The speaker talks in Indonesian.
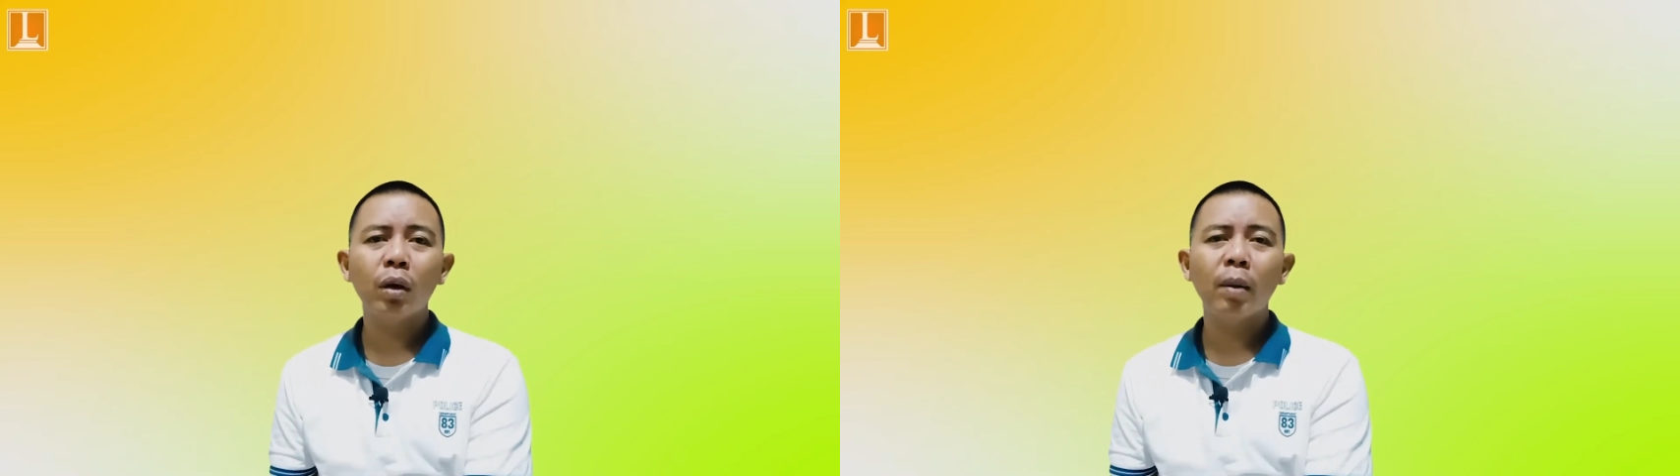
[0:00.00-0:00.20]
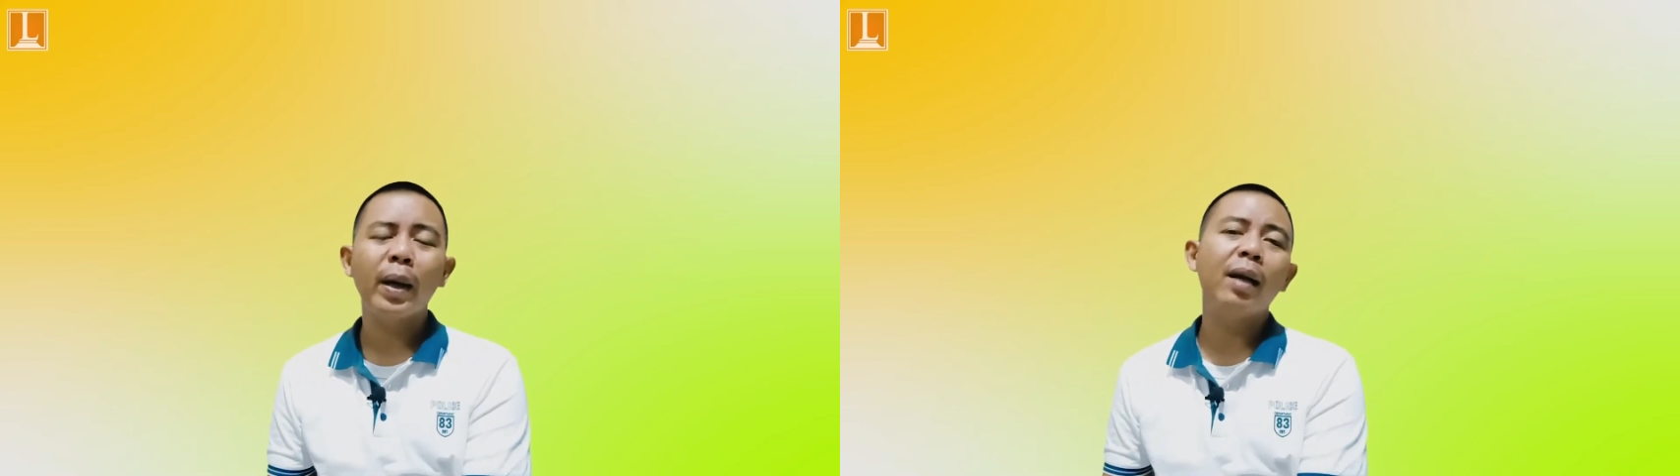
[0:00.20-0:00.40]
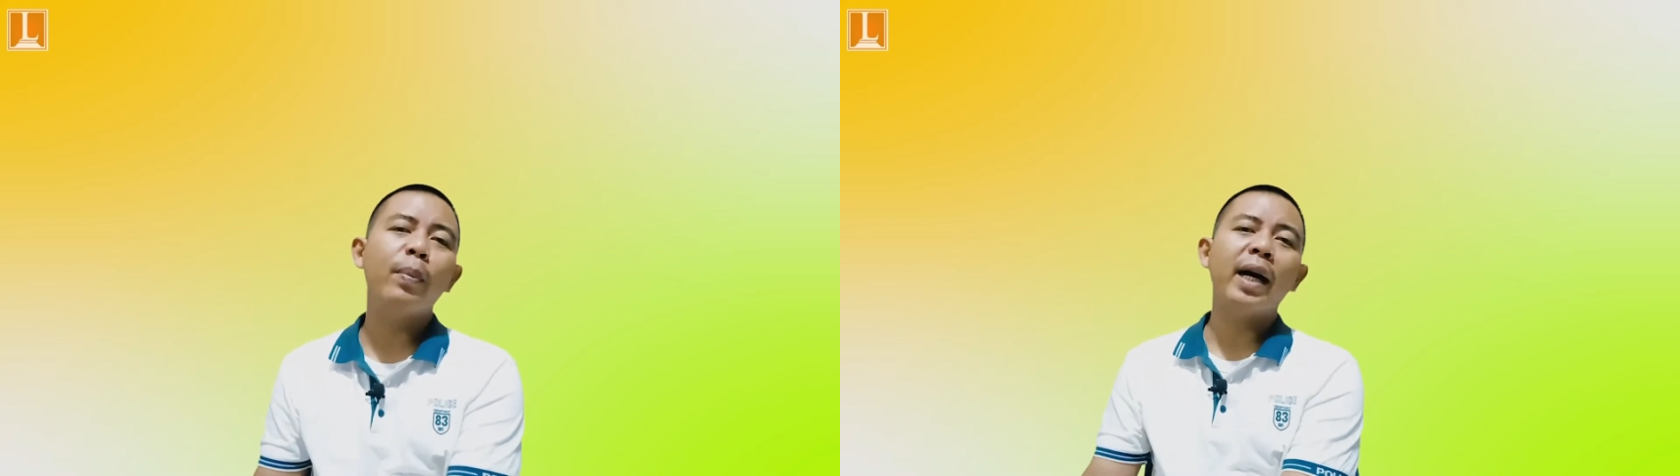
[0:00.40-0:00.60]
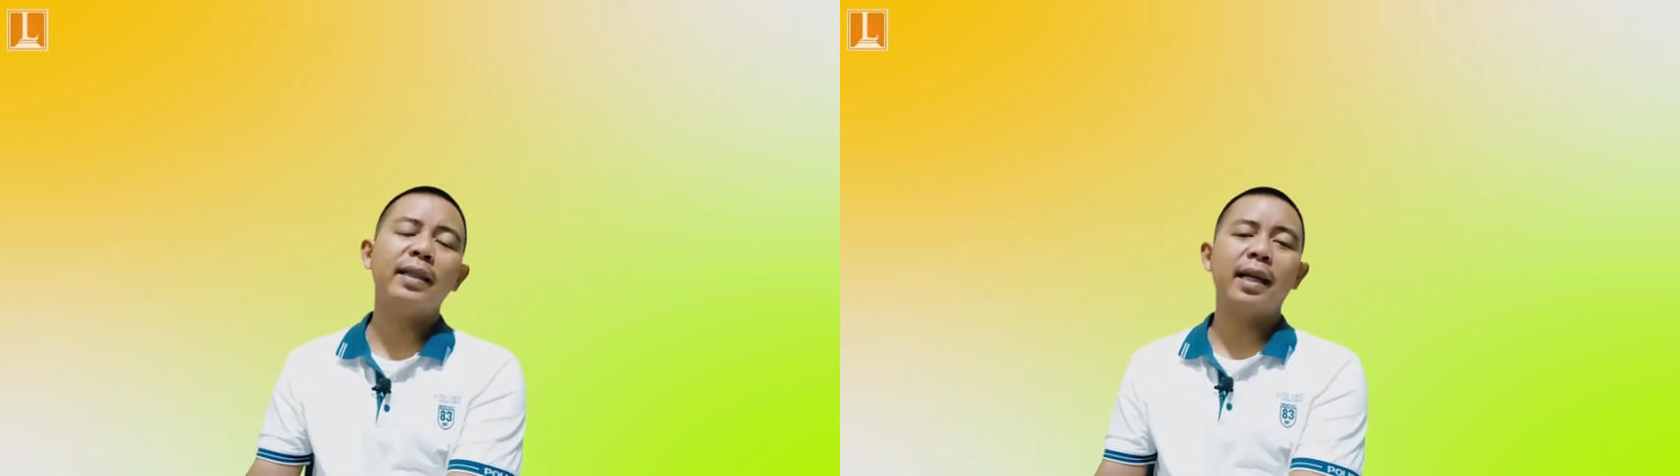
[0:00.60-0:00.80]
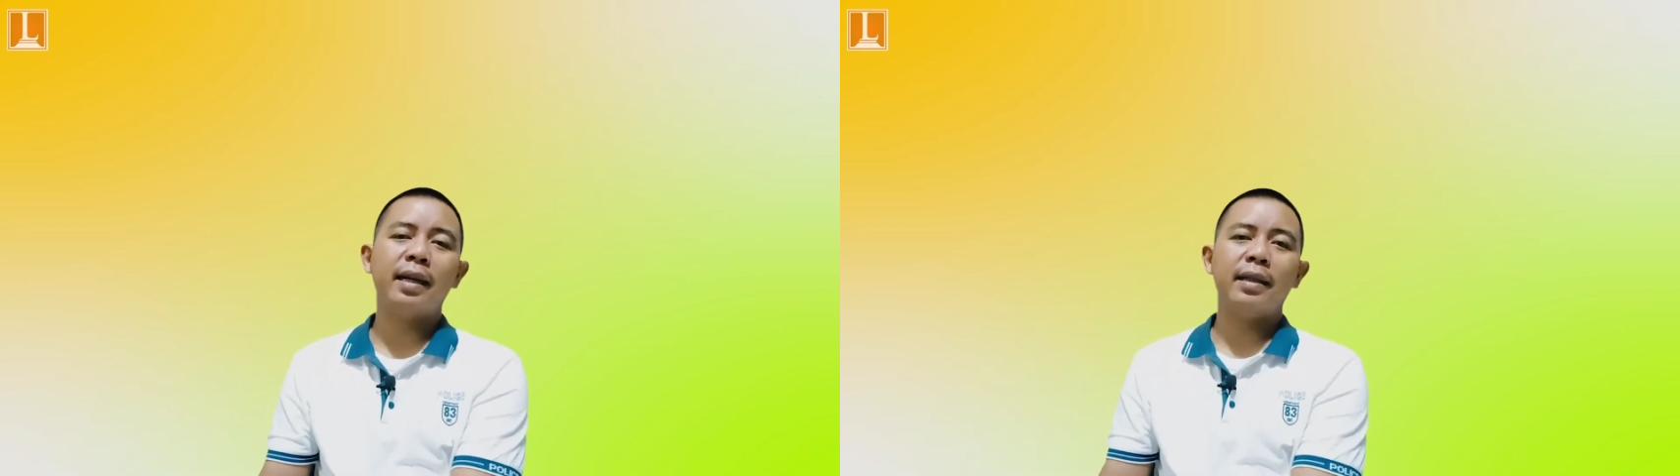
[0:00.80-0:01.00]
kepada
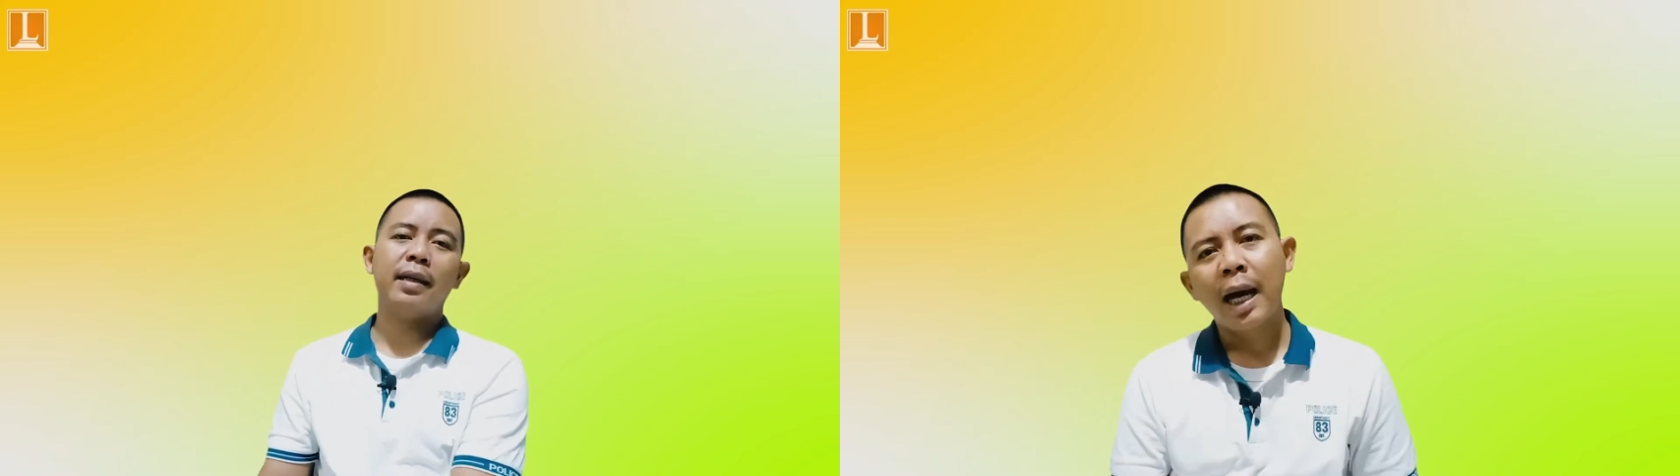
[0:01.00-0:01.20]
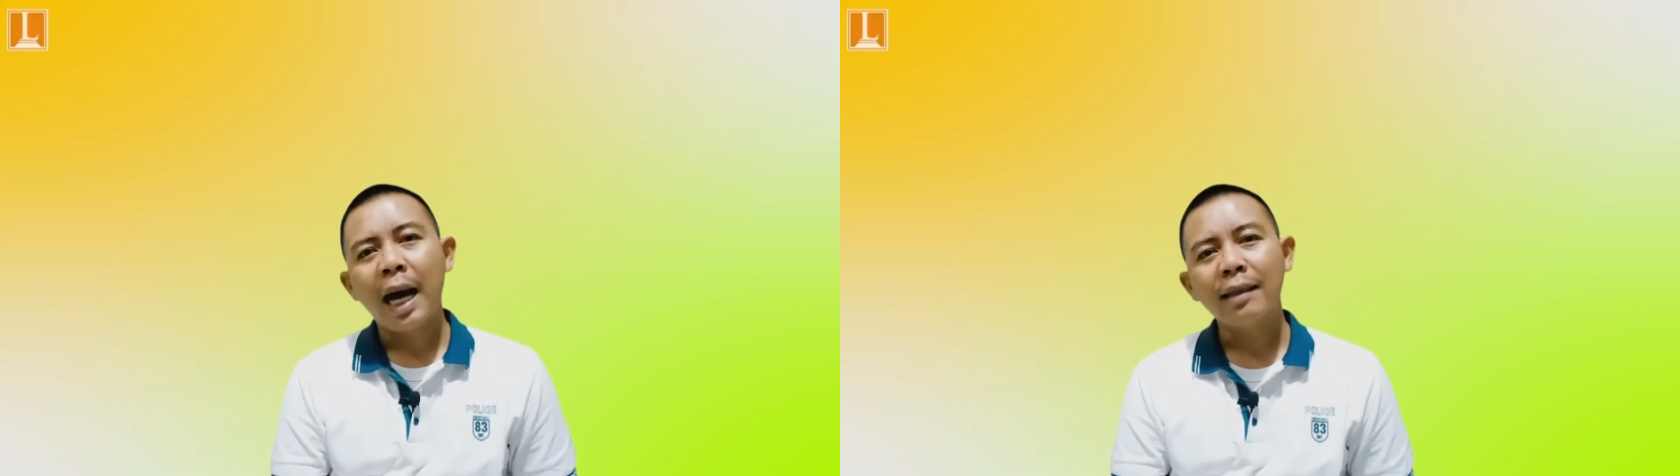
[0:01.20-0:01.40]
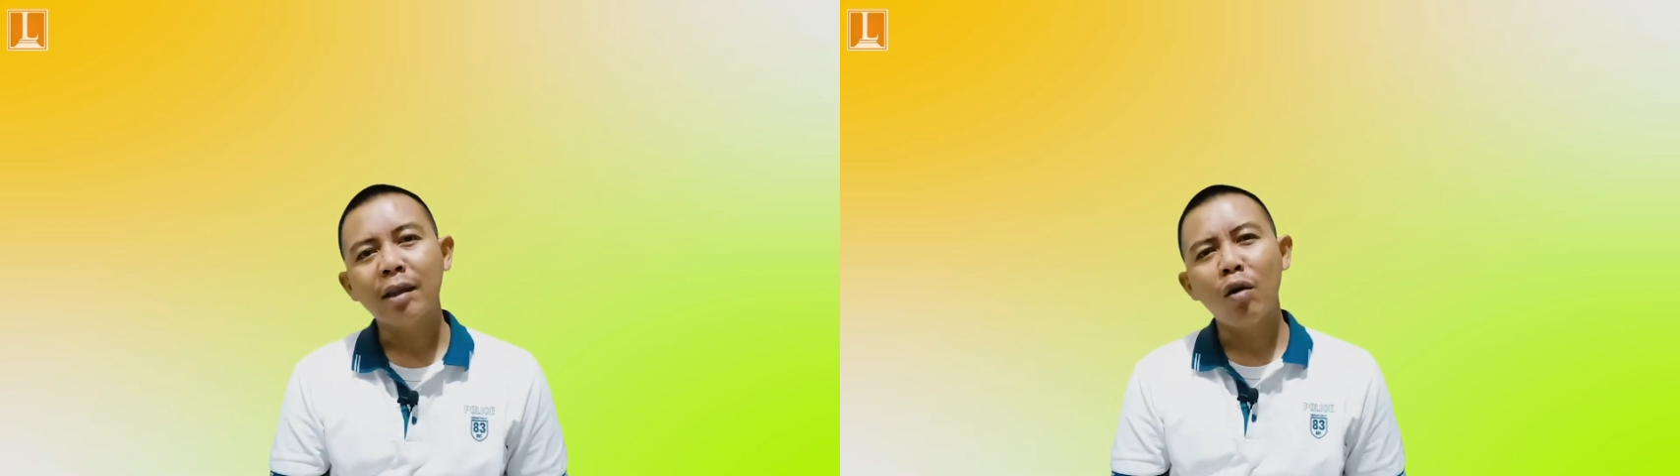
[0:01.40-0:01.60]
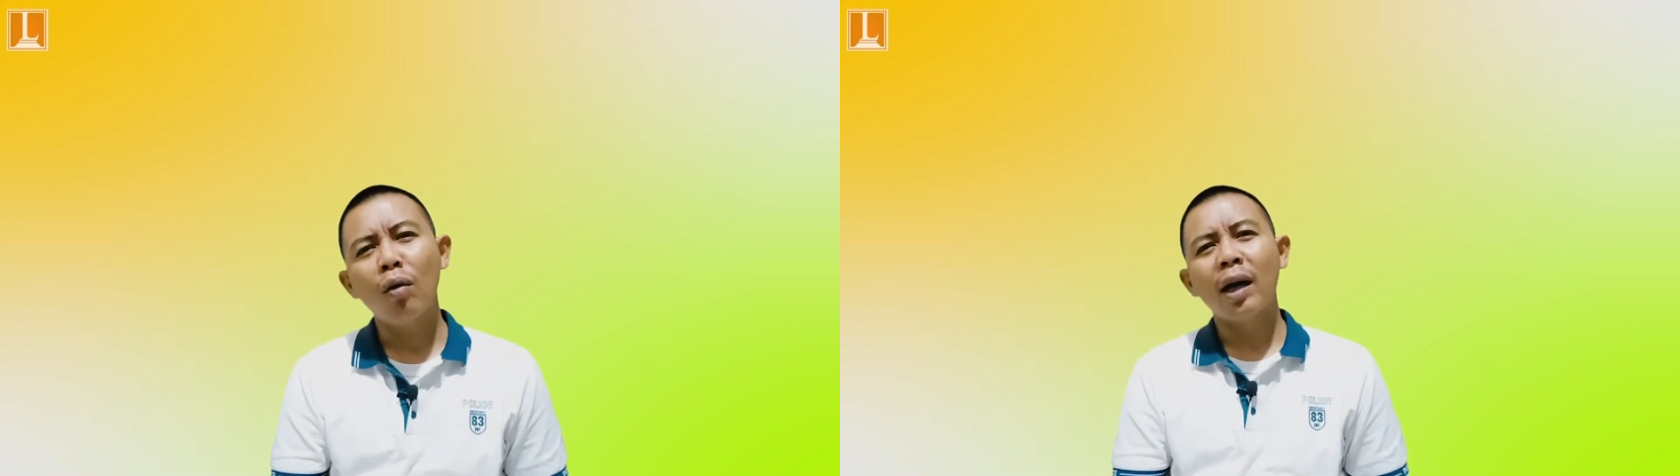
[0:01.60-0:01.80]
pengacaranya atau